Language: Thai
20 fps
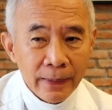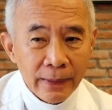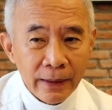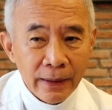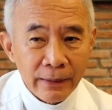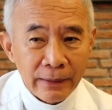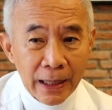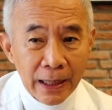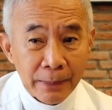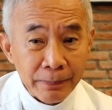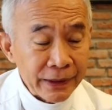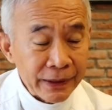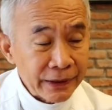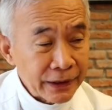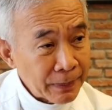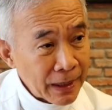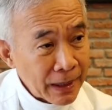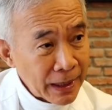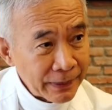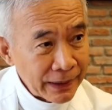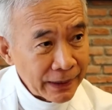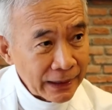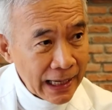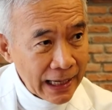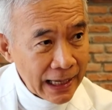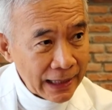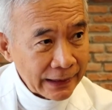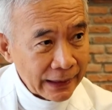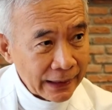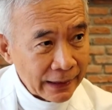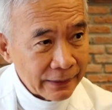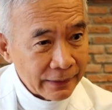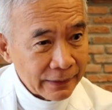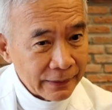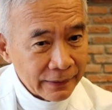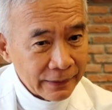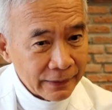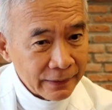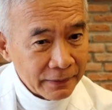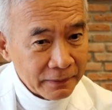แล้วการเป็นเจ้าภาพกีฬาเนี่ย
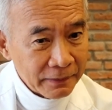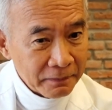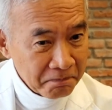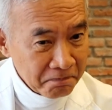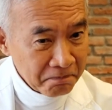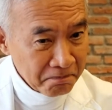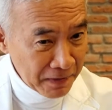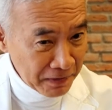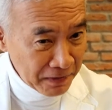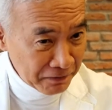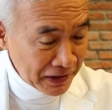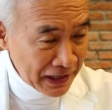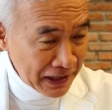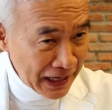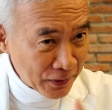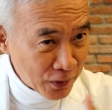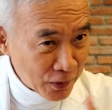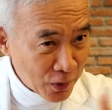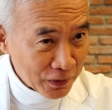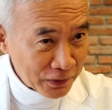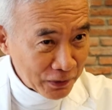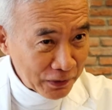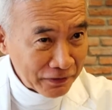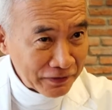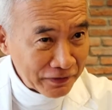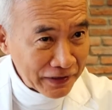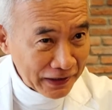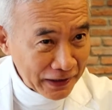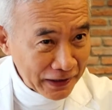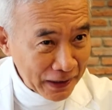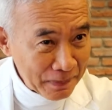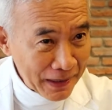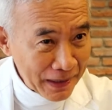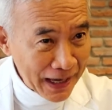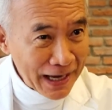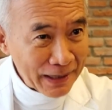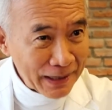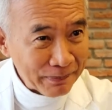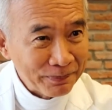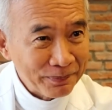มันแสดงออกถึงศักย
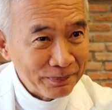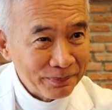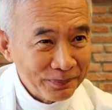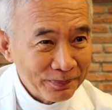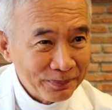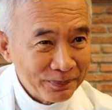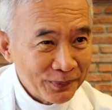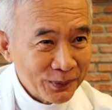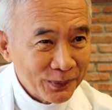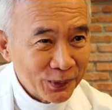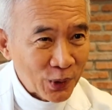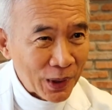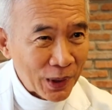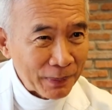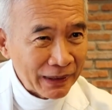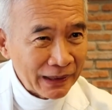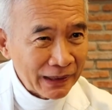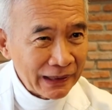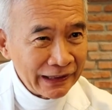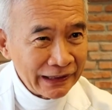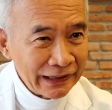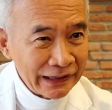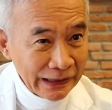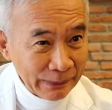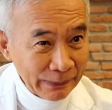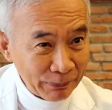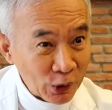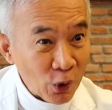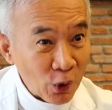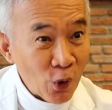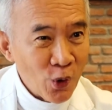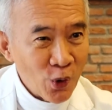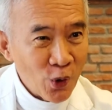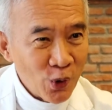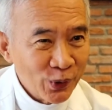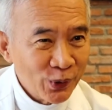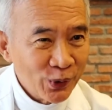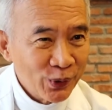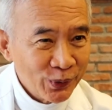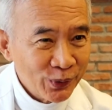ภาพ ความเจริญเติบโต
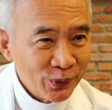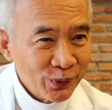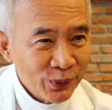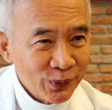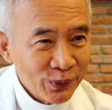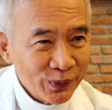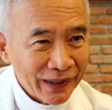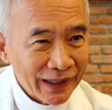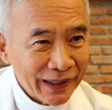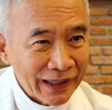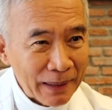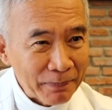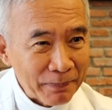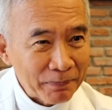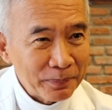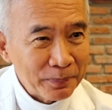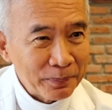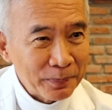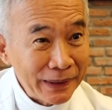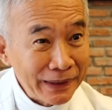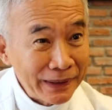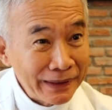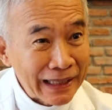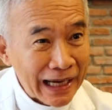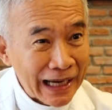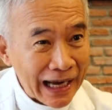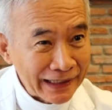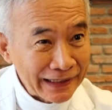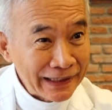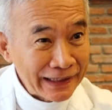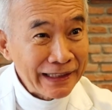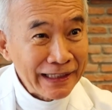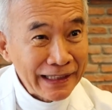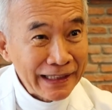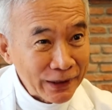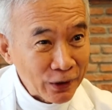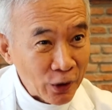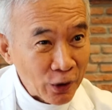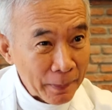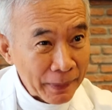นะครับพื้นฐานที่
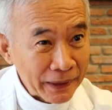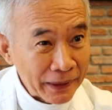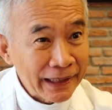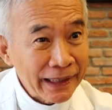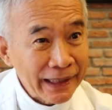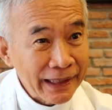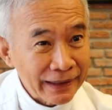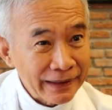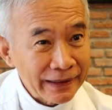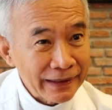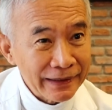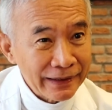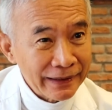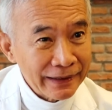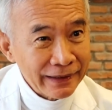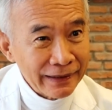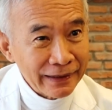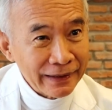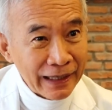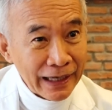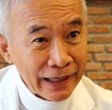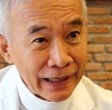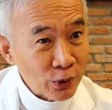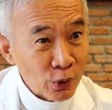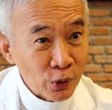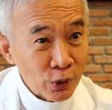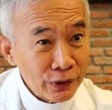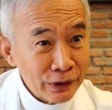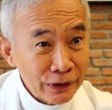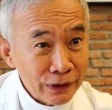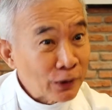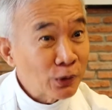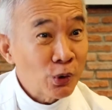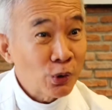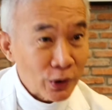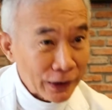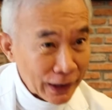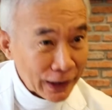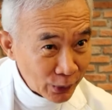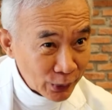ดีของประเทศให้คนทั้งโล
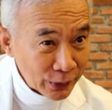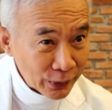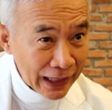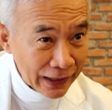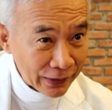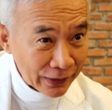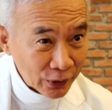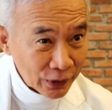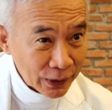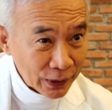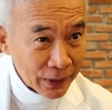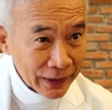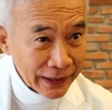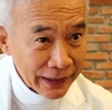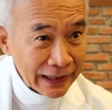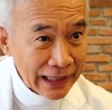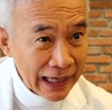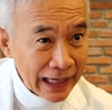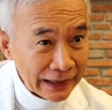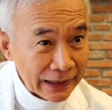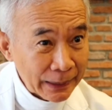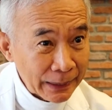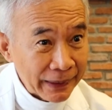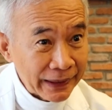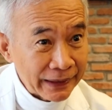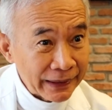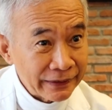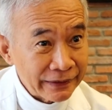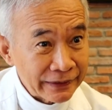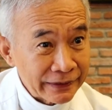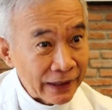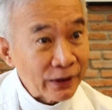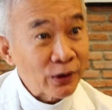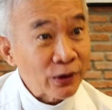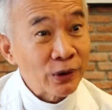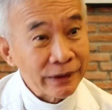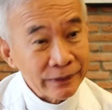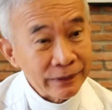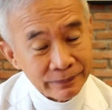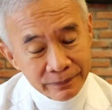กได้รู้จักโดยเฉพาะกีฬาที่เป็นสา
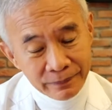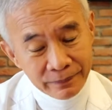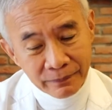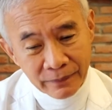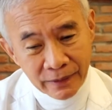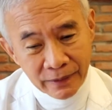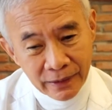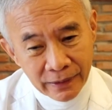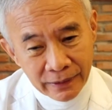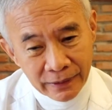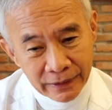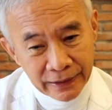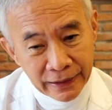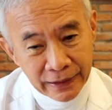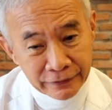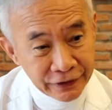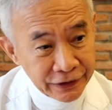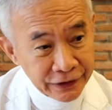กลฉะนั้น